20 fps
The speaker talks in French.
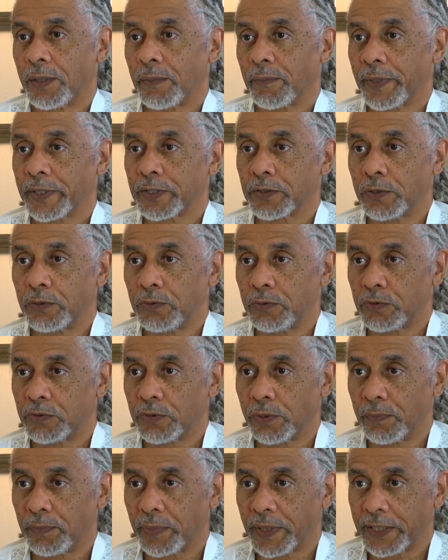Parce que nous
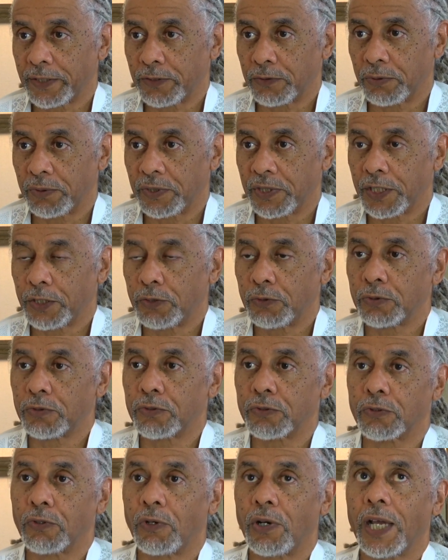sommes prisonniers de
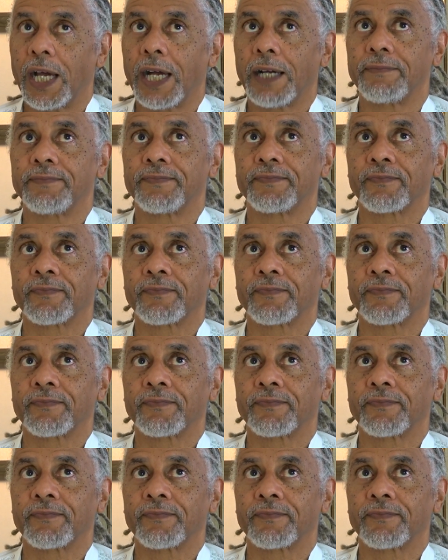cela,